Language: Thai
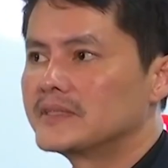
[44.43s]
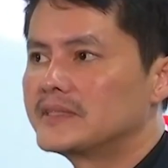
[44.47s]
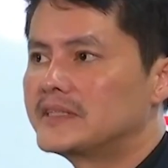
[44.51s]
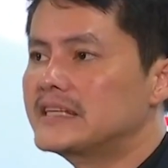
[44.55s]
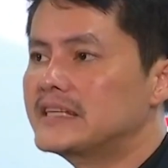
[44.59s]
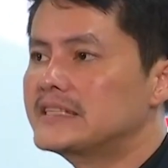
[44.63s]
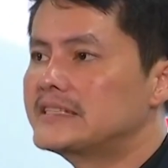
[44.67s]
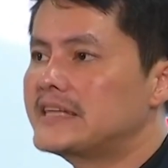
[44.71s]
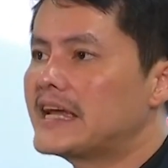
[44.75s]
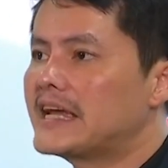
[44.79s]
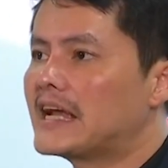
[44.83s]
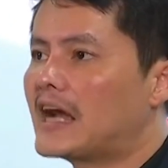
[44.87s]
จ
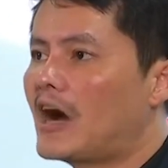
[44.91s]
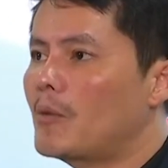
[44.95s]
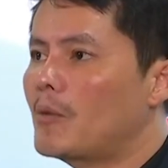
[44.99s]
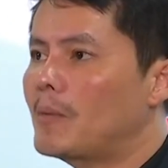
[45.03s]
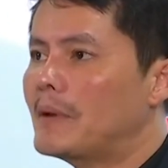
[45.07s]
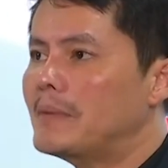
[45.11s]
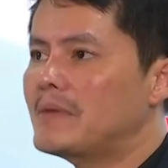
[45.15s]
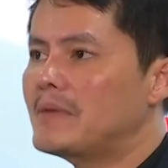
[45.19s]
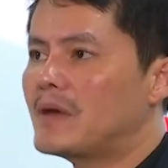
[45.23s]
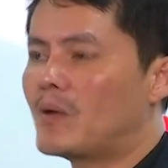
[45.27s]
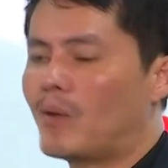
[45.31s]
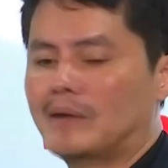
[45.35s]
ริงๆเขา
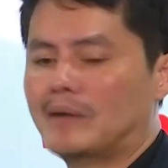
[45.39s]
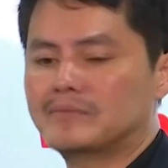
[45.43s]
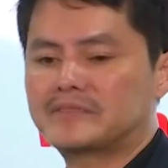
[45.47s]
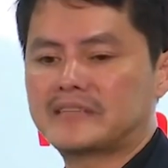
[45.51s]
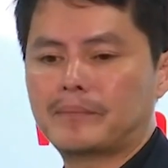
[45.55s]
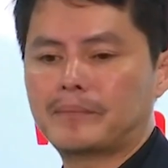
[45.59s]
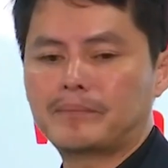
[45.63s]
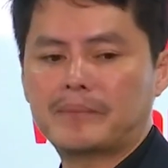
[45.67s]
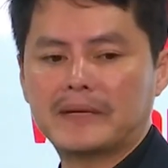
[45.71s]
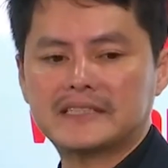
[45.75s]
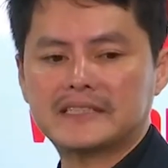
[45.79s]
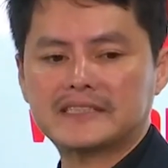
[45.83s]
ไม่มีความ
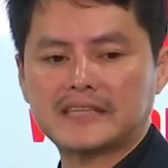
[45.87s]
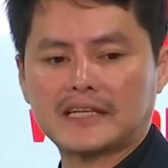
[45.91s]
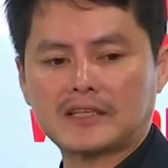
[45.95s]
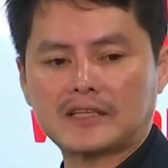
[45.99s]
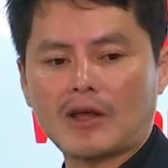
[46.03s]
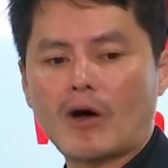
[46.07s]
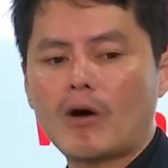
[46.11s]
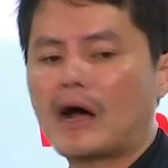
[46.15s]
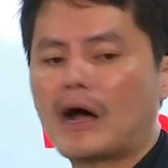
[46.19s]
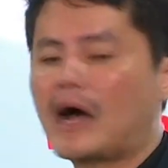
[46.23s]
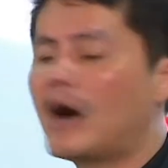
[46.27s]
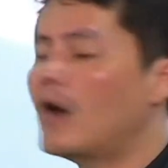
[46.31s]
จำเป็นจะ
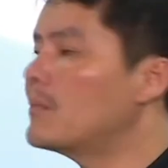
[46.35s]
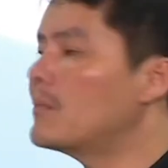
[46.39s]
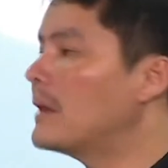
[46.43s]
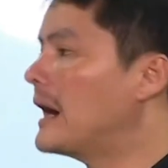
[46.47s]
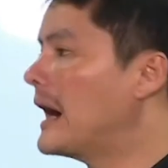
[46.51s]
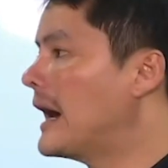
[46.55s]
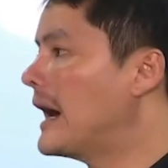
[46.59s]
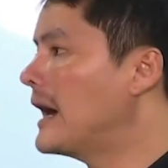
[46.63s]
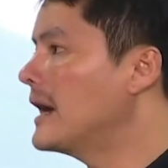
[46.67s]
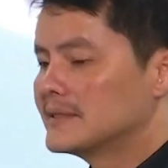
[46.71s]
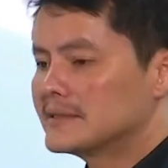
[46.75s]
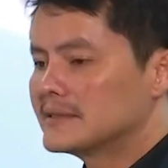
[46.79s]
ต้องเข้า
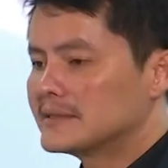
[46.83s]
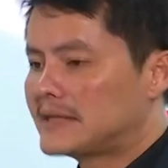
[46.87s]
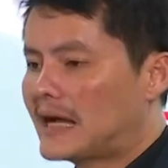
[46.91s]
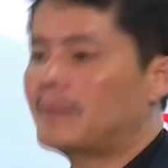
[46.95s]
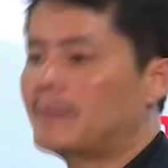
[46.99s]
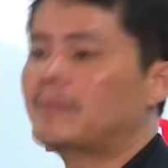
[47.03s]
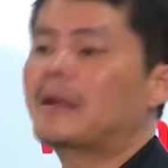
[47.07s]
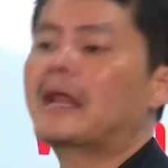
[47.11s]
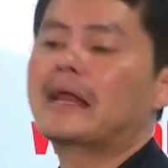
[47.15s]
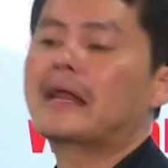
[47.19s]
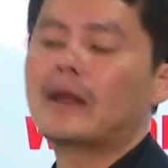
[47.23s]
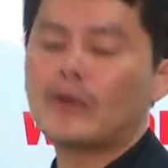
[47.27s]
มา
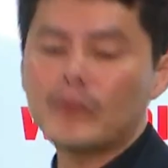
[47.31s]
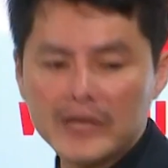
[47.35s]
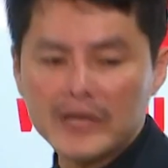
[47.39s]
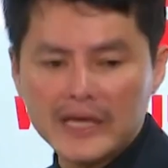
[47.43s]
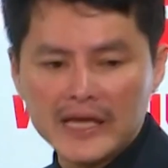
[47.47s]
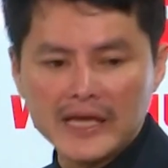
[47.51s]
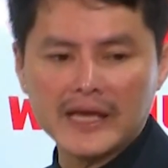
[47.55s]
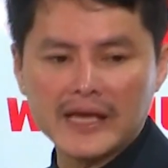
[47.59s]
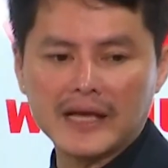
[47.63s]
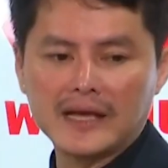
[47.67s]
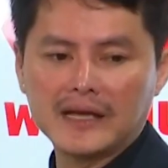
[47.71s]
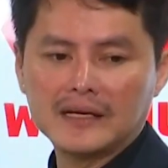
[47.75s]
ทำอะไรเรา
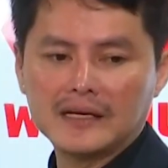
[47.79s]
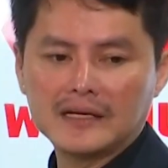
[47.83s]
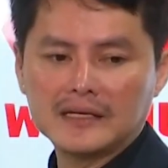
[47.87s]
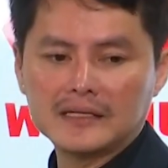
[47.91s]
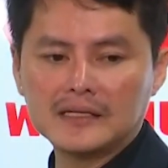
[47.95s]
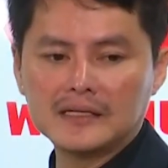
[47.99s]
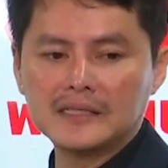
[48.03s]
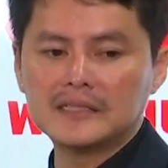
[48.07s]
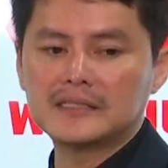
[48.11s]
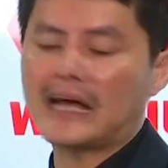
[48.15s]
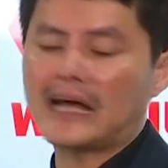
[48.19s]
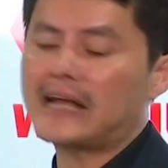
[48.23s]
อีก
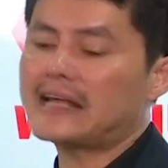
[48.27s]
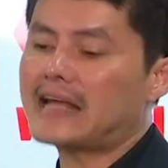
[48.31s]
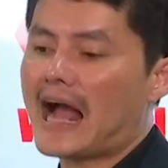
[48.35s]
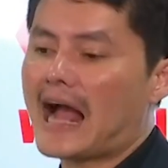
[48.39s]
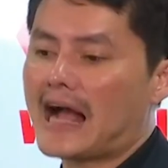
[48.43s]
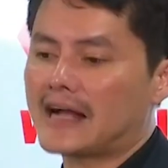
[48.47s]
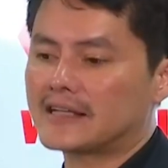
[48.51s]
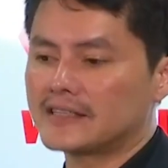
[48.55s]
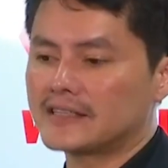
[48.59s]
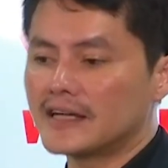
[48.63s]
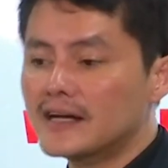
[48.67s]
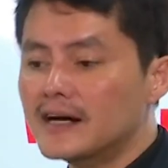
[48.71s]
คือถ้าอยา
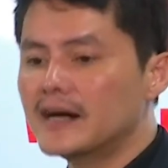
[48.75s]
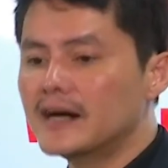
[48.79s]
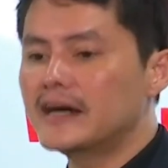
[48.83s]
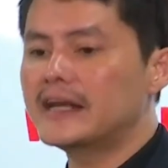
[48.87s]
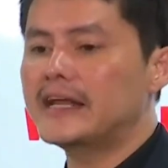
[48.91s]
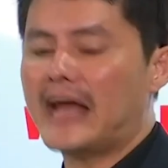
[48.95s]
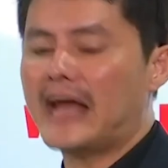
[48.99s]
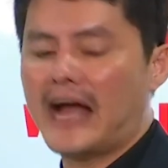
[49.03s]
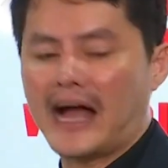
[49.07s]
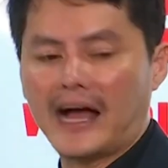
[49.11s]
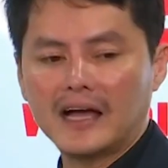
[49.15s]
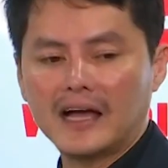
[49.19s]
กเจอ
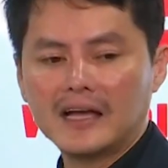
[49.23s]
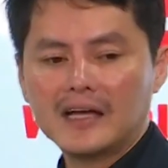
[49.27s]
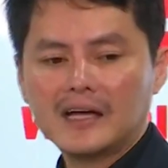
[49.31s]
เนี่ย